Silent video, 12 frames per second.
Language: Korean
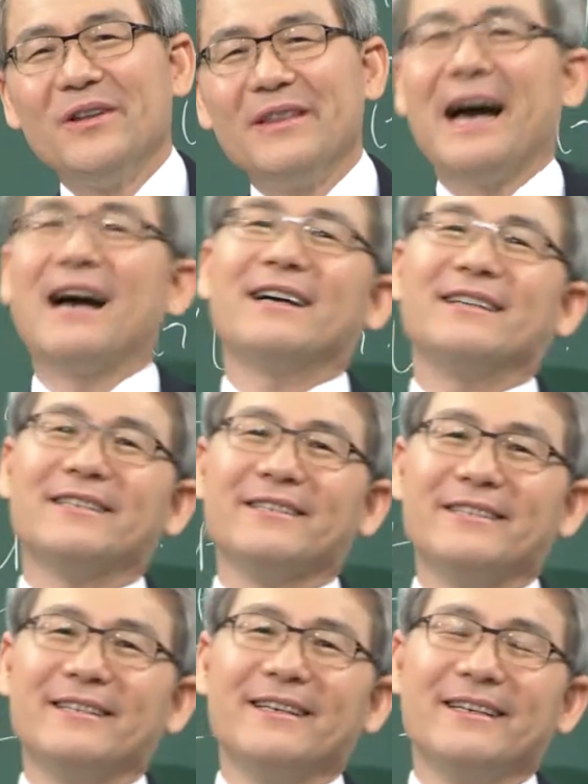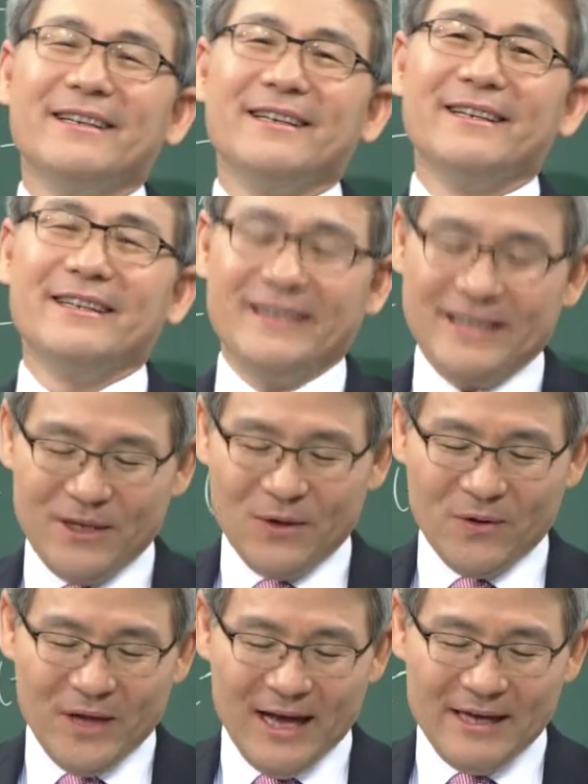나아가는 것이 예,
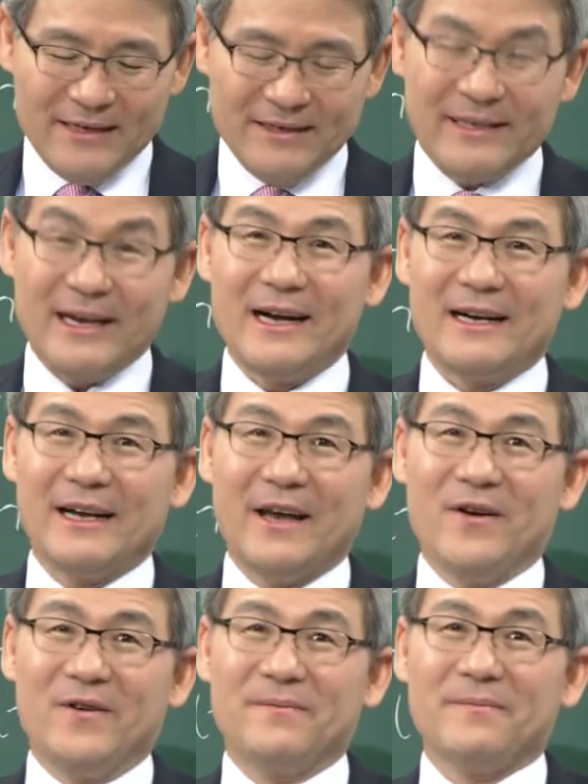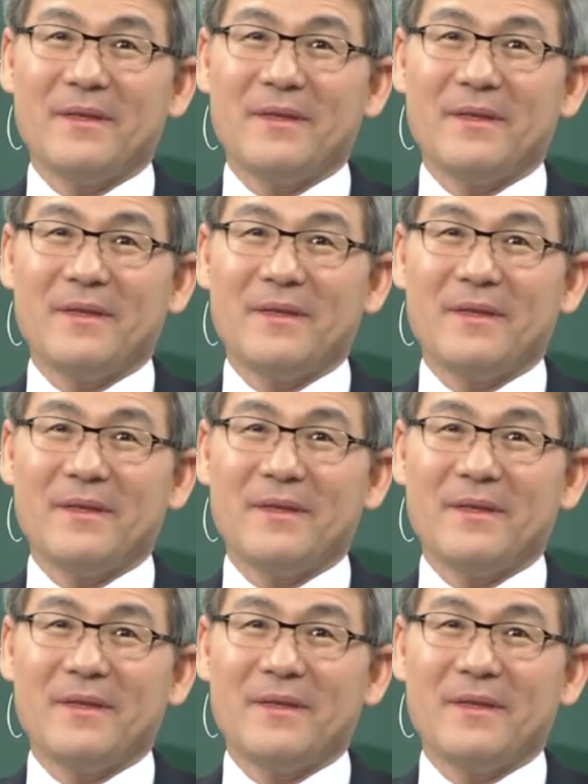기도다 이런 생각을 해요.